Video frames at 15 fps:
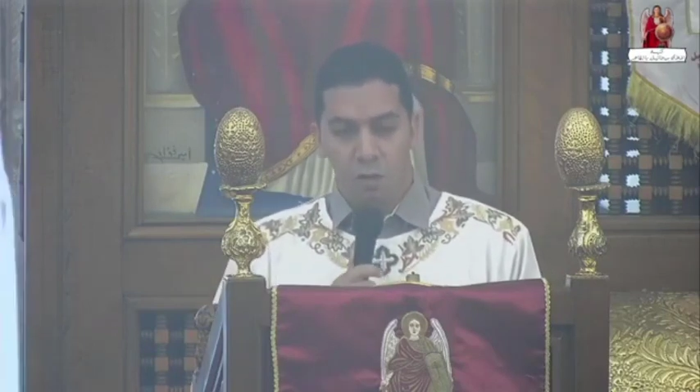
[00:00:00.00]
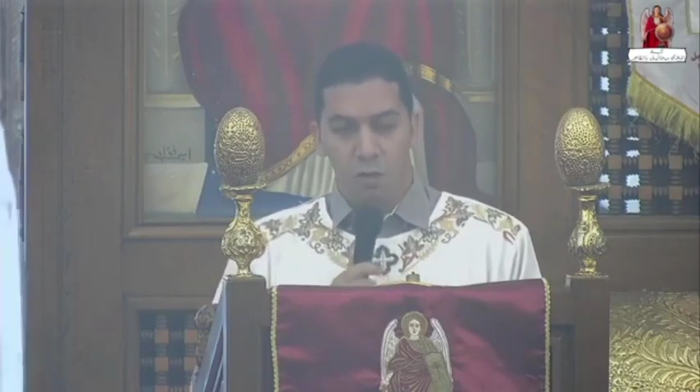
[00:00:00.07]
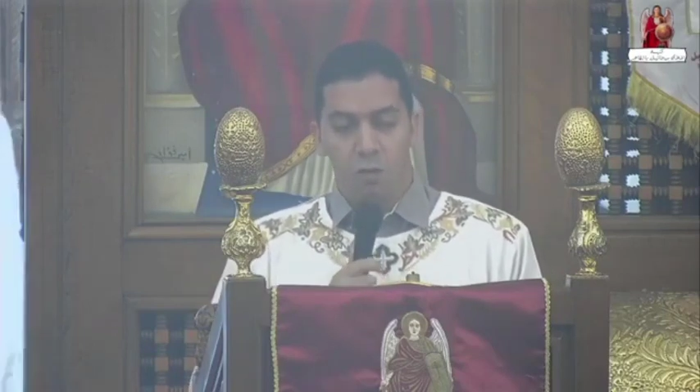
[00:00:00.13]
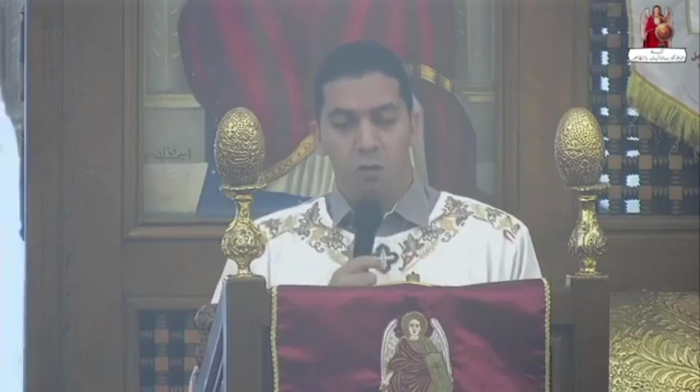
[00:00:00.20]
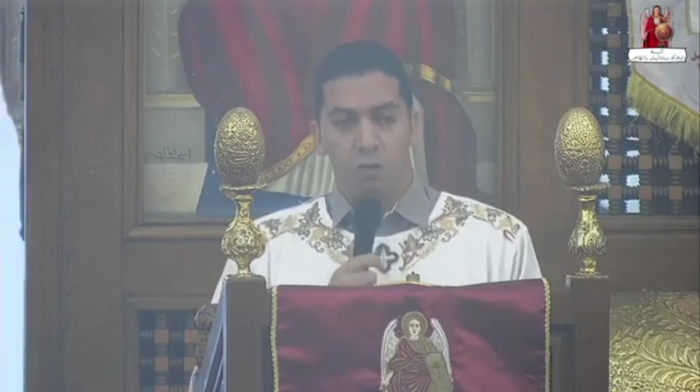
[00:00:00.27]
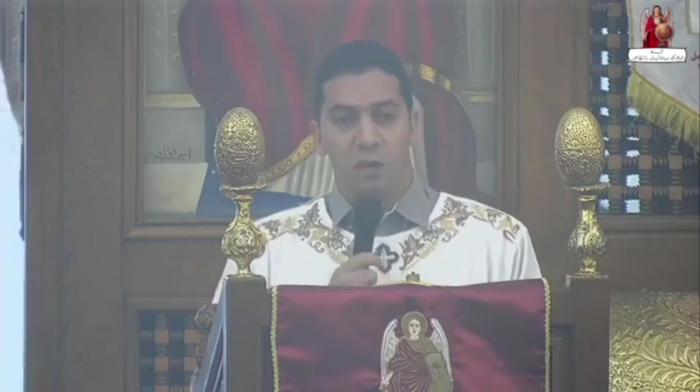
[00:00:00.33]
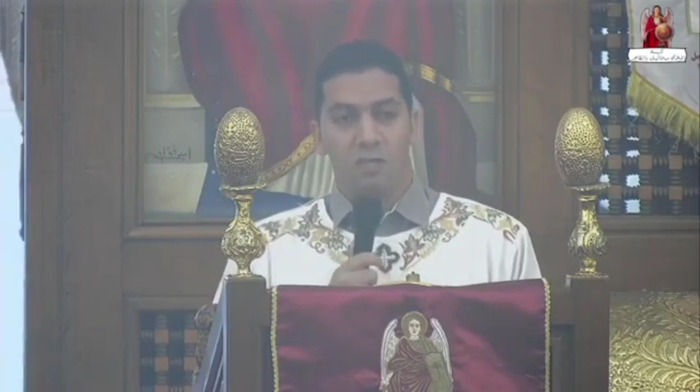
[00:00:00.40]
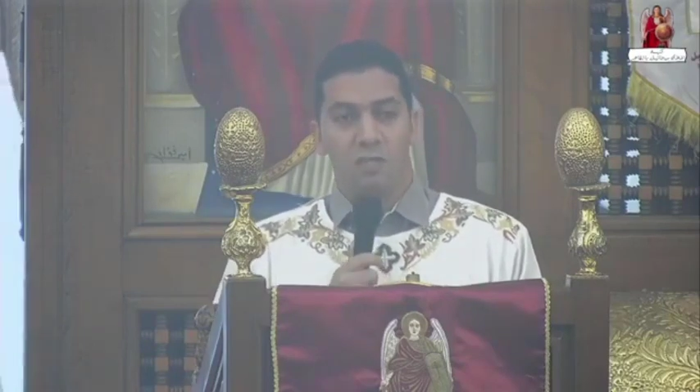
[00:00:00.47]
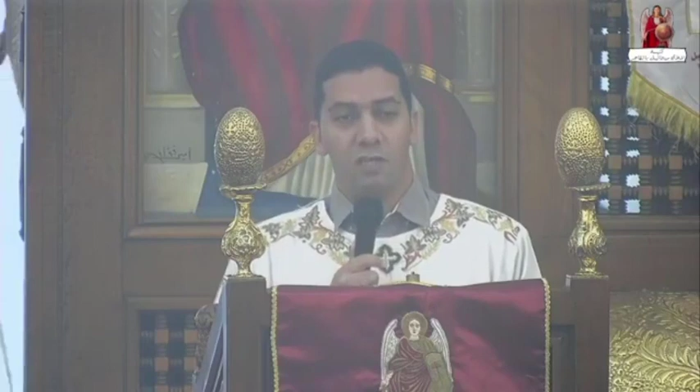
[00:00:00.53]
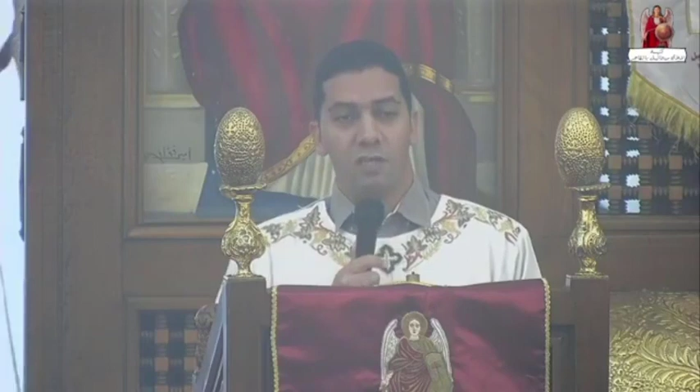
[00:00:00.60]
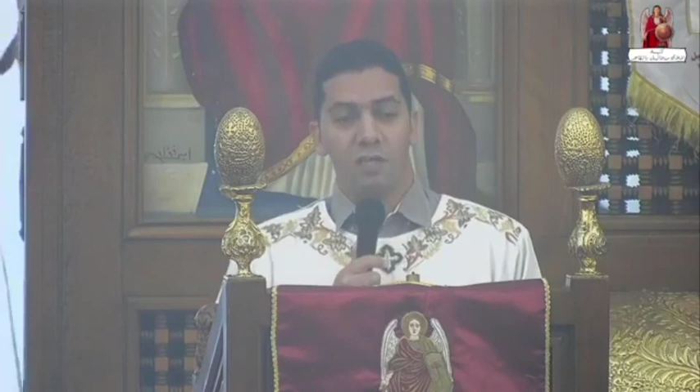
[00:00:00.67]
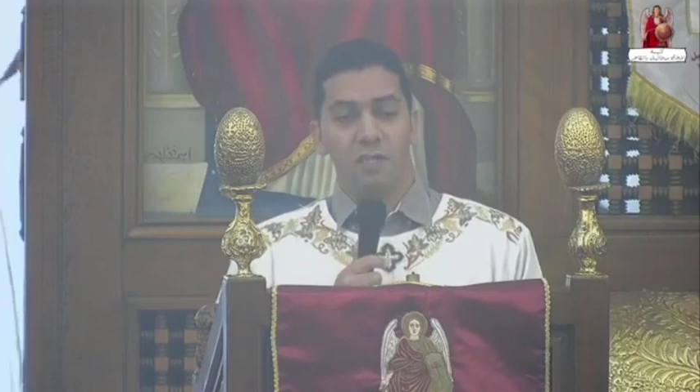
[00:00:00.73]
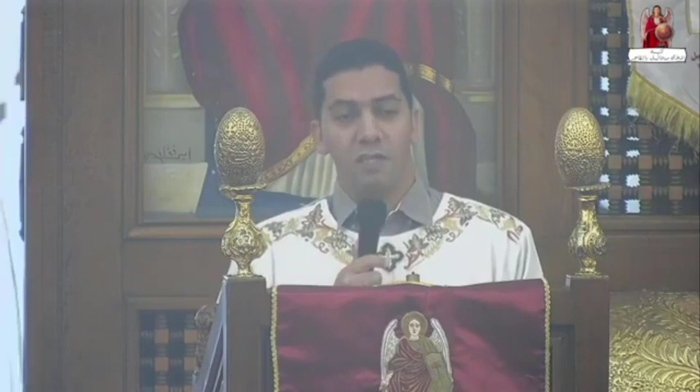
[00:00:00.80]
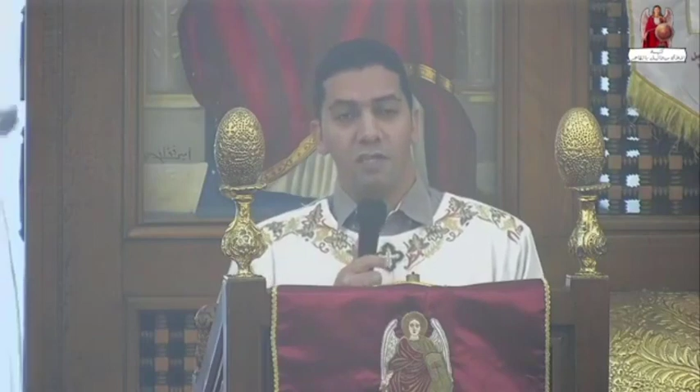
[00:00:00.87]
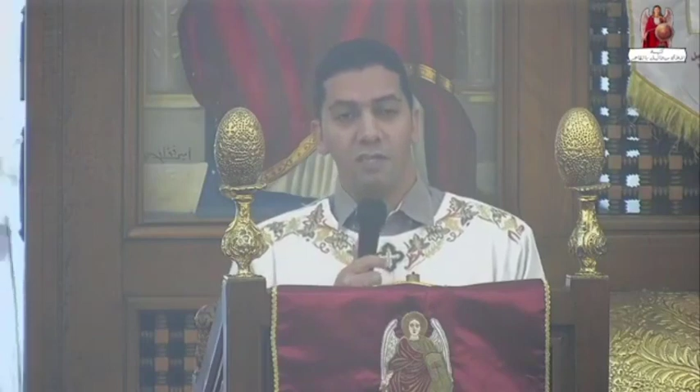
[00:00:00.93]
وعشان
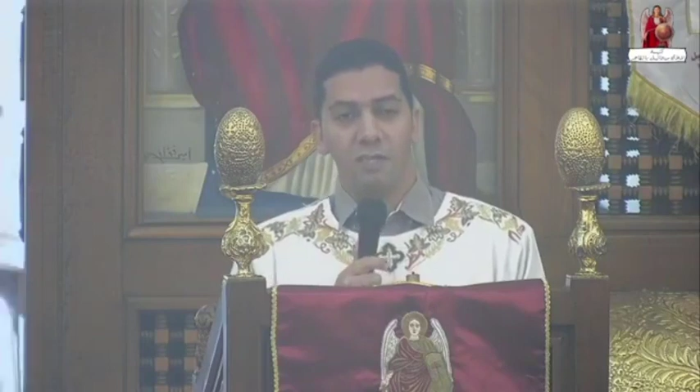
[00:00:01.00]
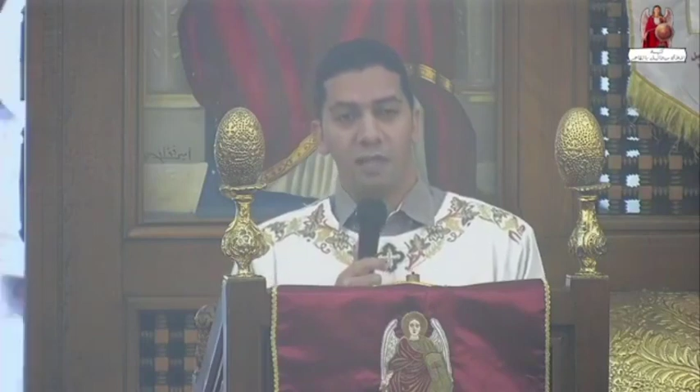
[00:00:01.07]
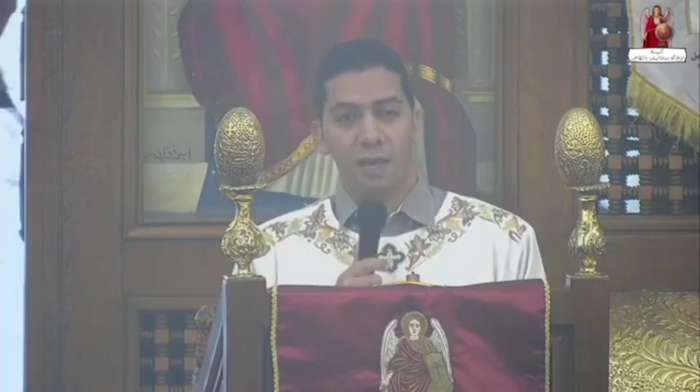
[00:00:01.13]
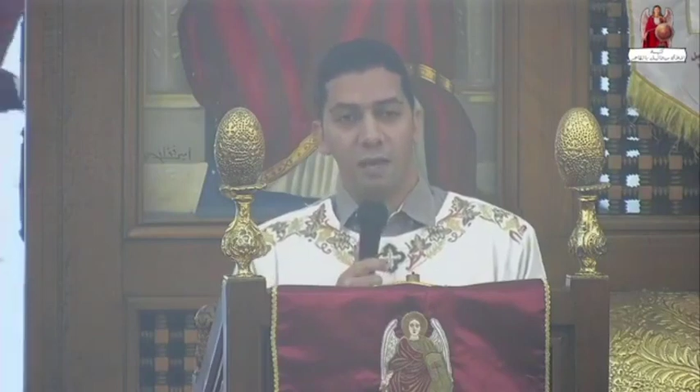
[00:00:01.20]
الكنيسه